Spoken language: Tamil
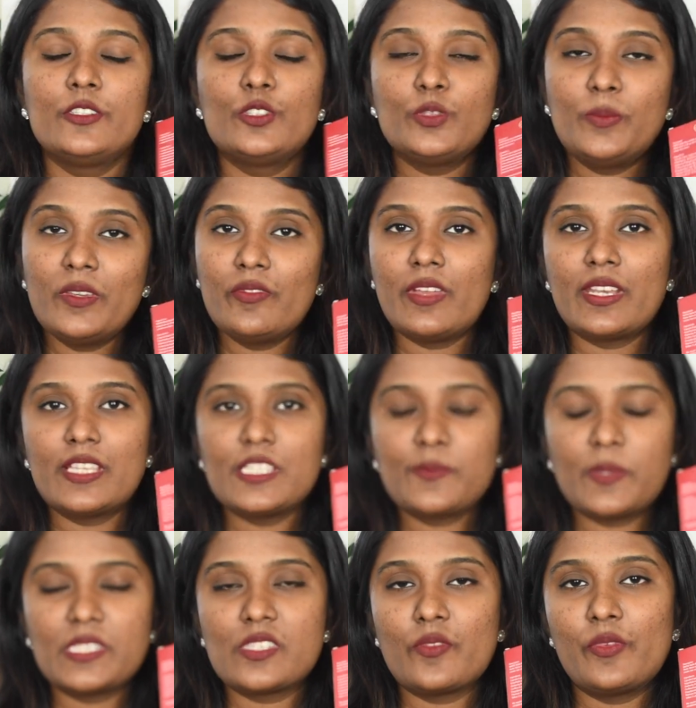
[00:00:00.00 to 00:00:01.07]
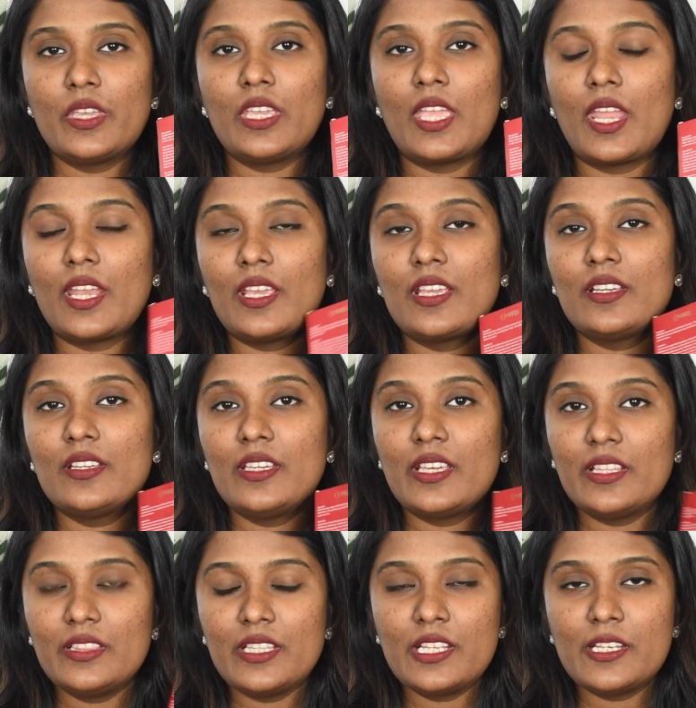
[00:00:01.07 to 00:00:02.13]
டு பி வெரி ஸ்பெசிஃபிக் எனக்கு
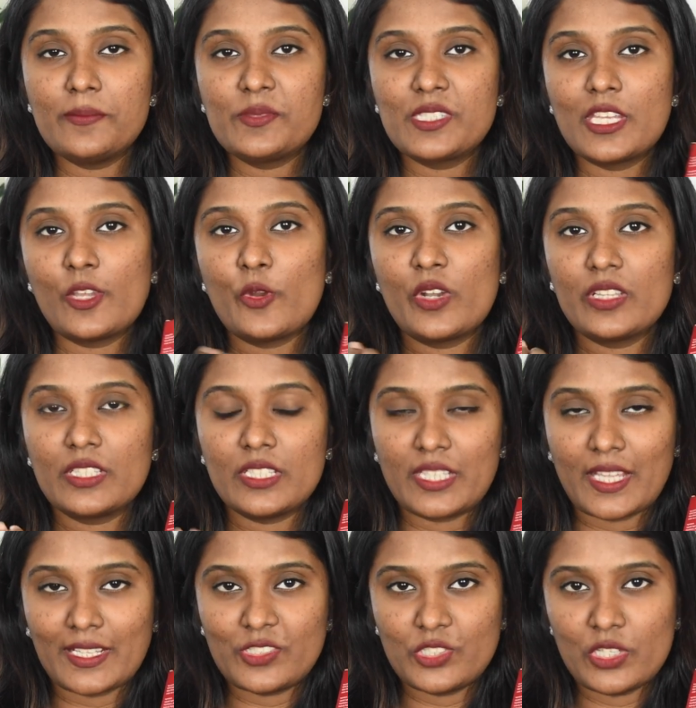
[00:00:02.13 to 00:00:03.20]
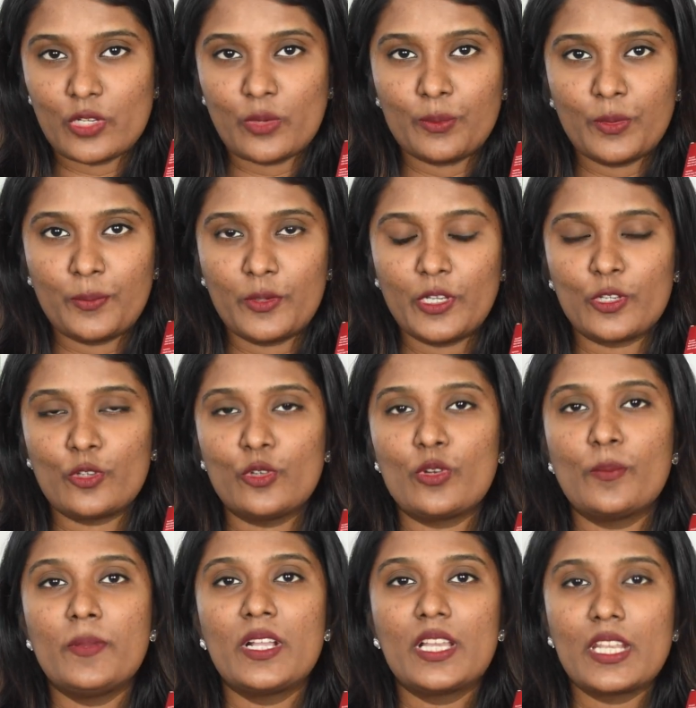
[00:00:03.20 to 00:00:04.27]
இந்த லிப்ஸ்டிக்கோட இந்த டெக்ஸ்சர் ரொம்ப பிடிக்கும்
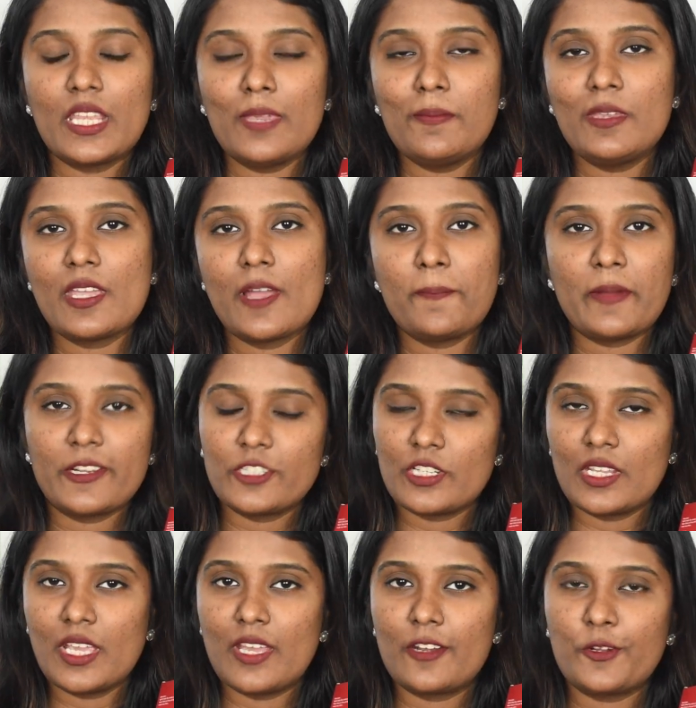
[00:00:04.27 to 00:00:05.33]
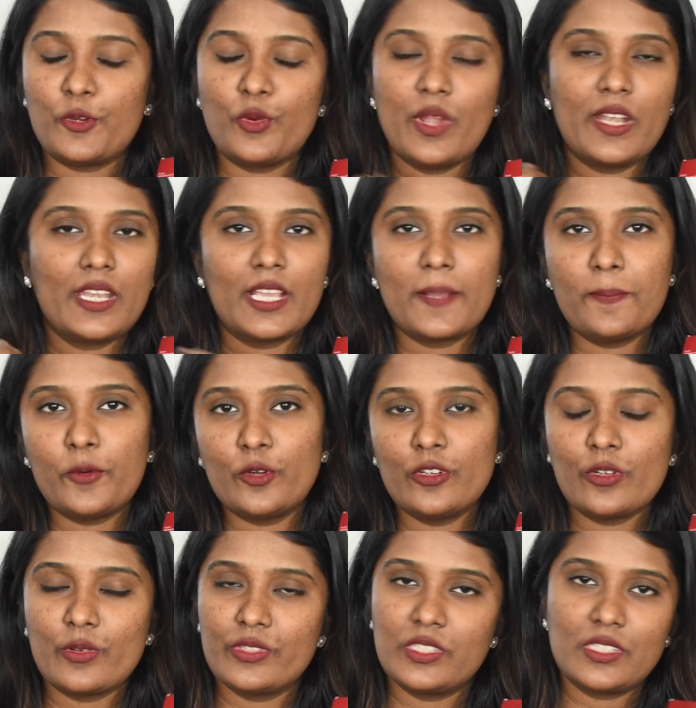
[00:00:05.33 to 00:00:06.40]
ரொம்ப க்ரீமியாக பட்டரியாக இருக்கும் அண்ட் நீங்கள் போட்டு
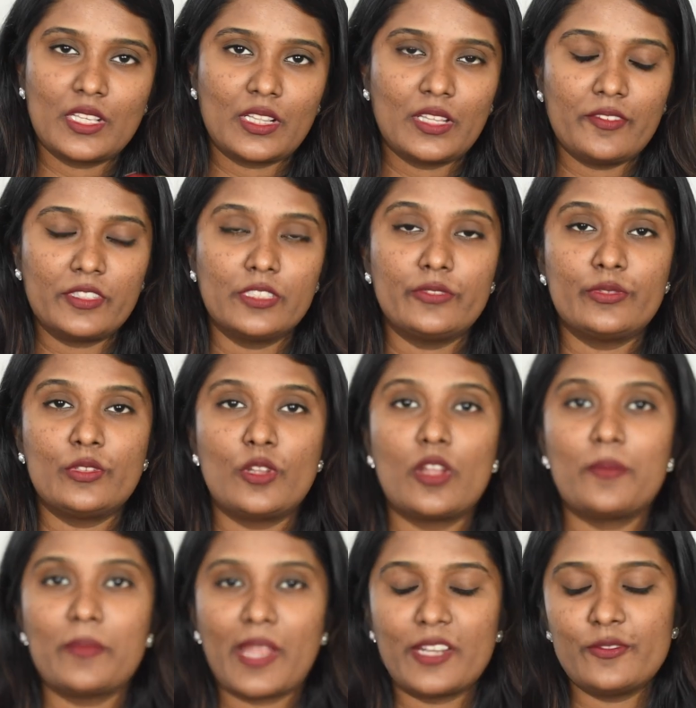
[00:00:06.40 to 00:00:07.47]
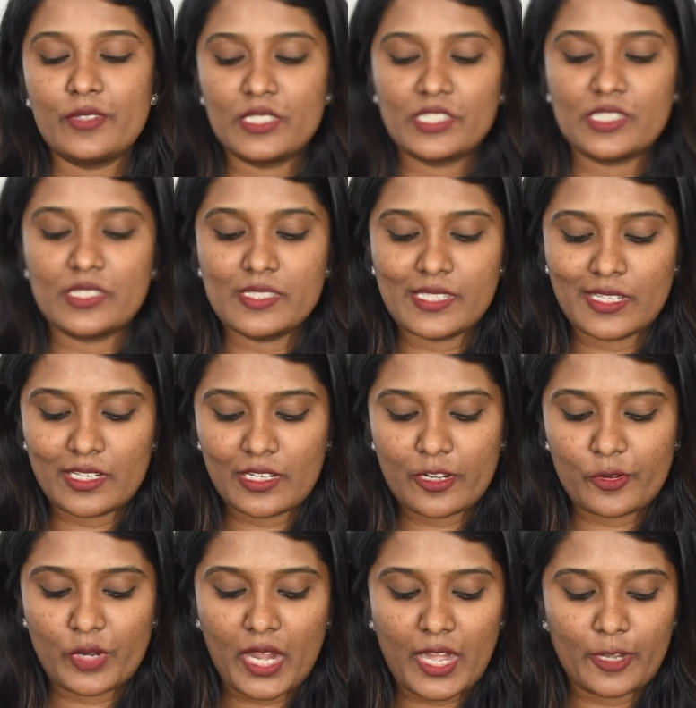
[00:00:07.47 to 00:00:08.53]
கொஞ்ச நேரத்துலேயே வந்து ஃபுல் ஆன் மேட் ஃபினிஷில் செட்டில்
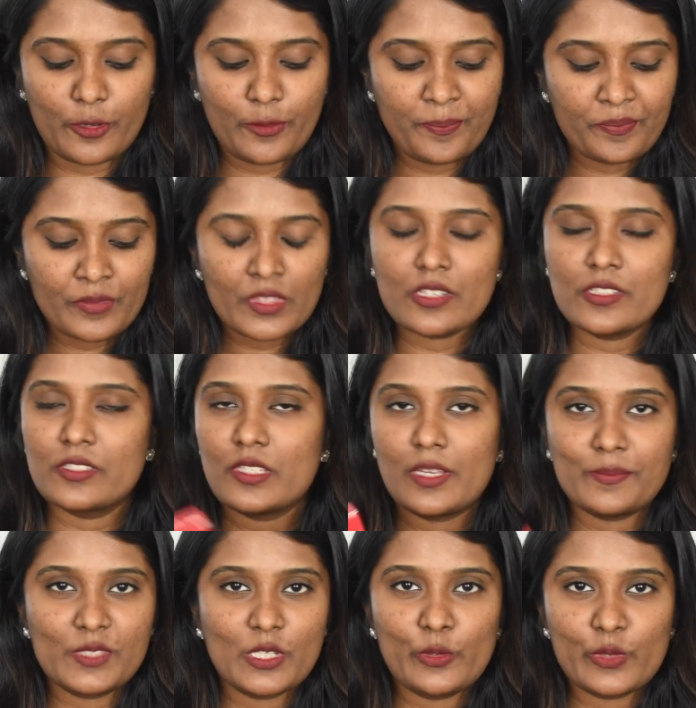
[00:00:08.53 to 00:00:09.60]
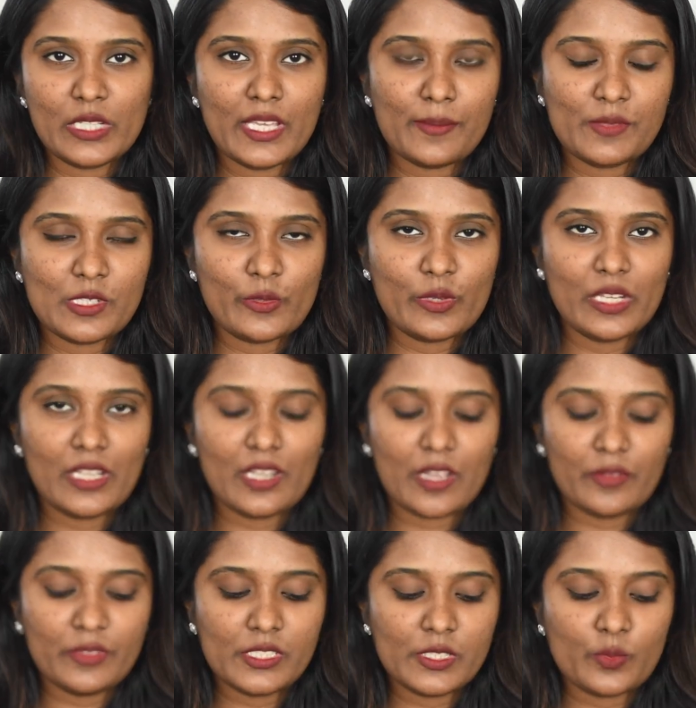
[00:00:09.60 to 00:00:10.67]
டவுன் ஆகிடும் ஸோ அப்சல்யூட்லி அப்சல்யூட்லி
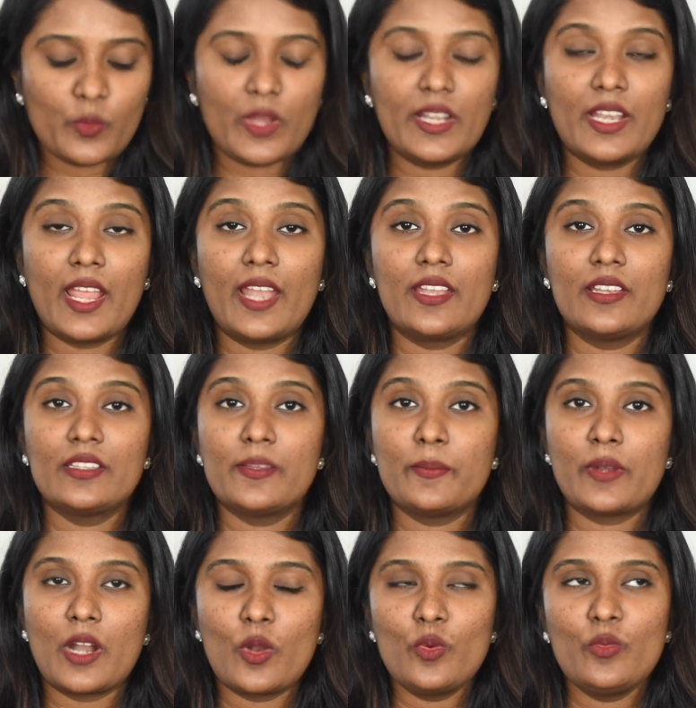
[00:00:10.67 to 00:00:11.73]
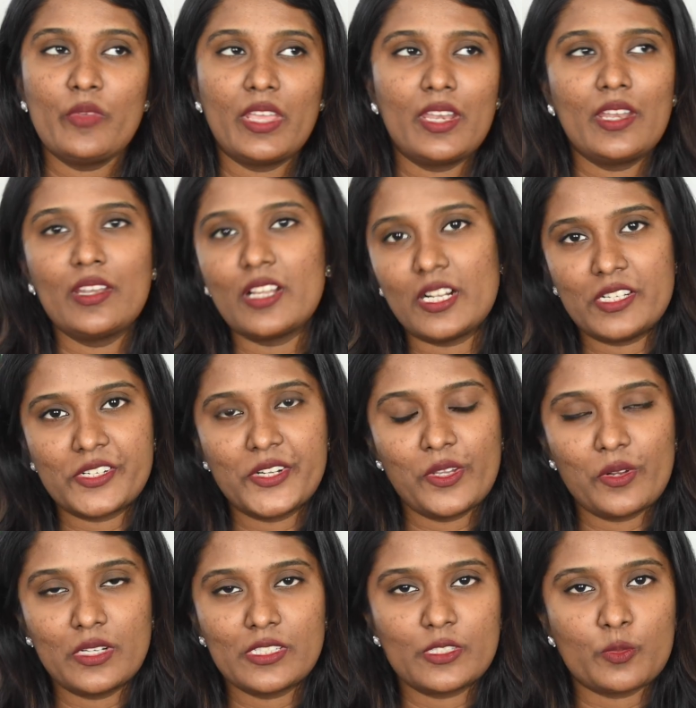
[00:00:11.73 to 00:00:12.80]
லவ் திஸ் ஒன் அண்ட் இந்த ப்ரௌன் வேரியன் ஆல்ரெடி
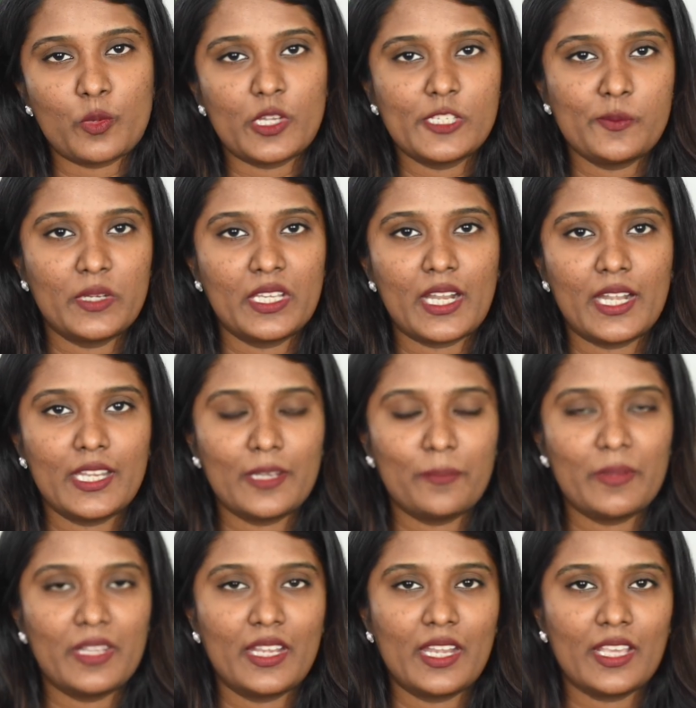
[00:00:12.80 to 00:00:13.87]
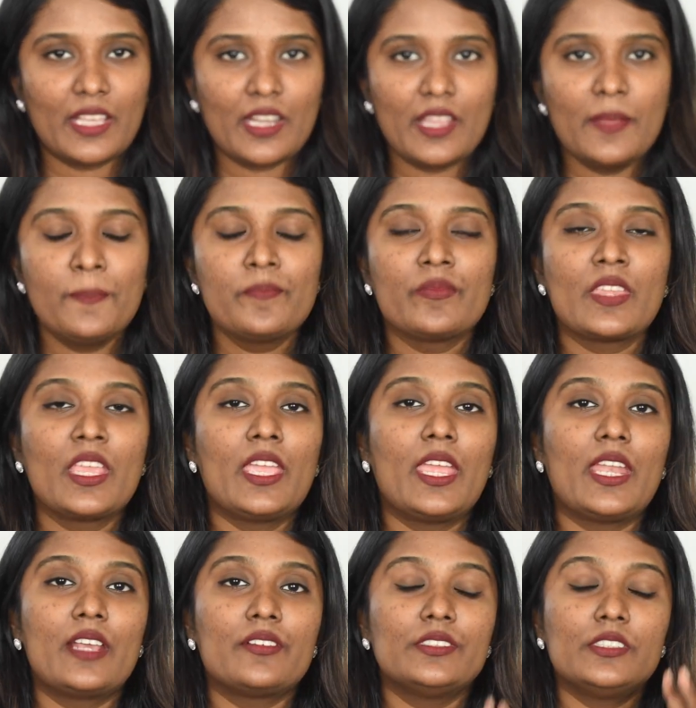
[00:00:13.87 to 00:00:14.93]
உங்களுக்கு ஸ்வாட்ச் பண்ணி காட்டியிருப்பேன்னு நினைக்கிறேன்
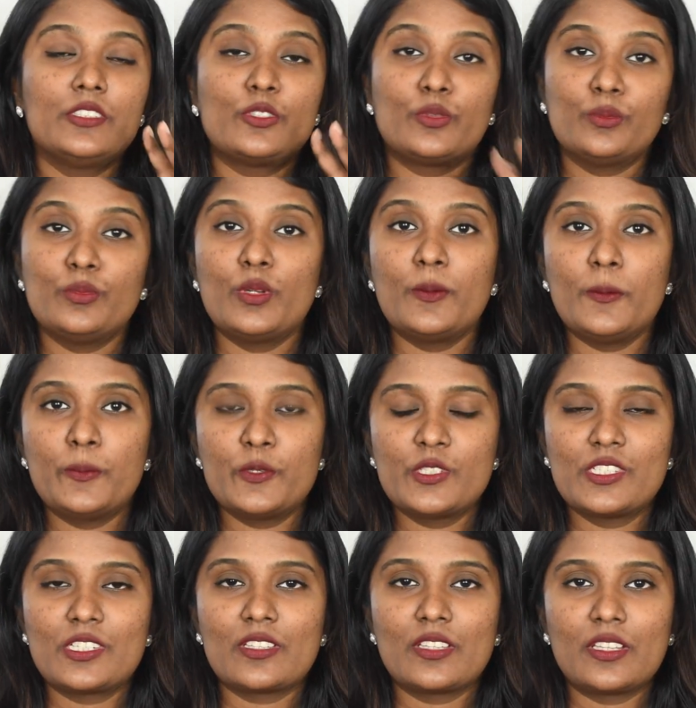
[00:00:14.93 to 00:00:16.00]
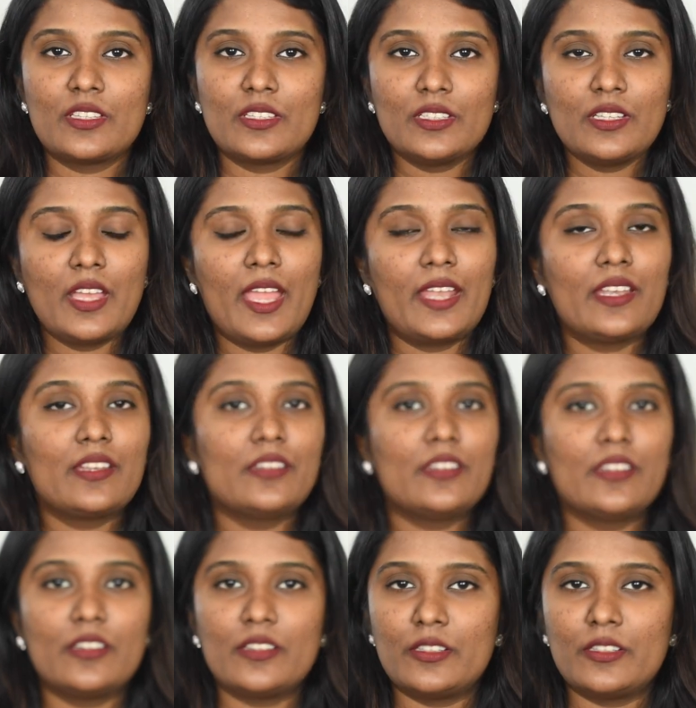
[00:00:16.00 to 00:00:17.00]
எனக்கு வந்து அது ரொம்ப ரொம்ப பிடிச்சிருந்தது அண்ட்